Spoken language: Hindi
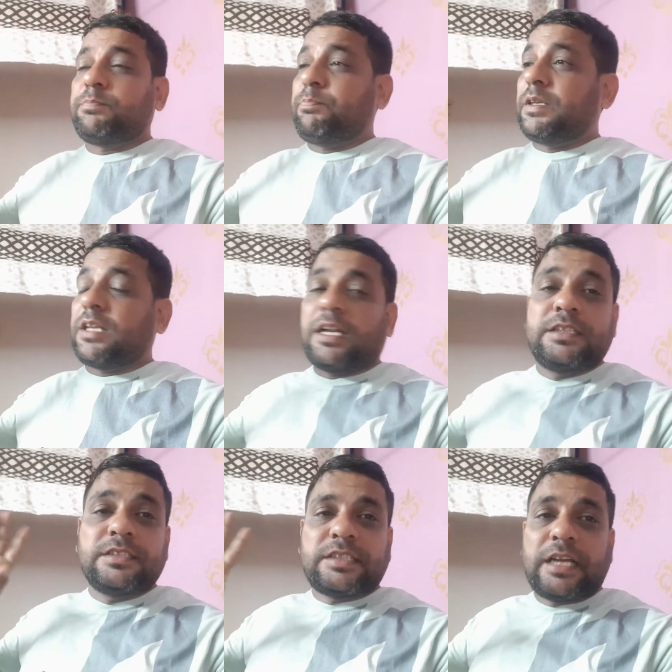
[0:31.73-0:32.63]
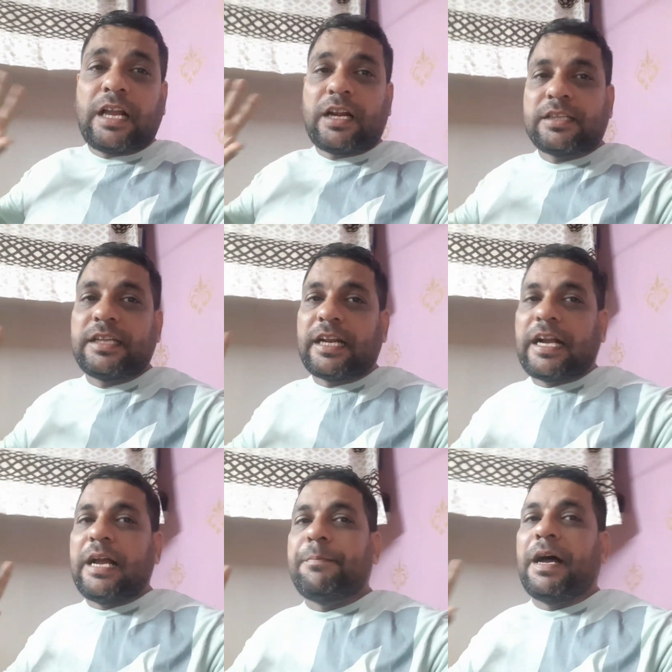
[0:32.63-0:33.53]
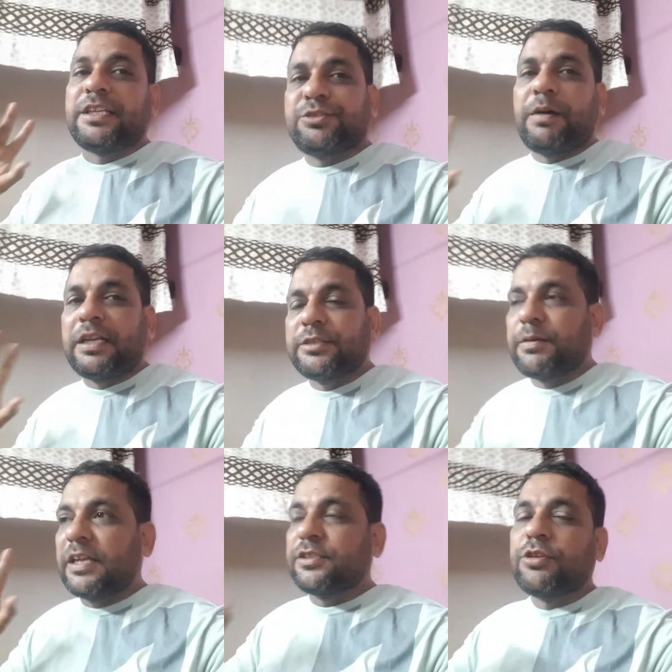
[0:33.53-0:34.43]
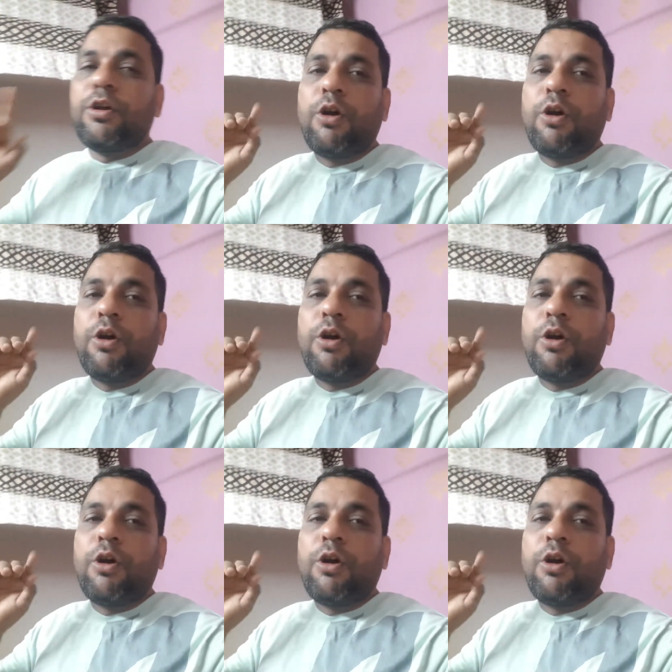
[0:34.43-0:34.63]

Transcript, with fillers: पंद्रह दिन से अलर्ट दे रखा है बारिश बारिश बारिश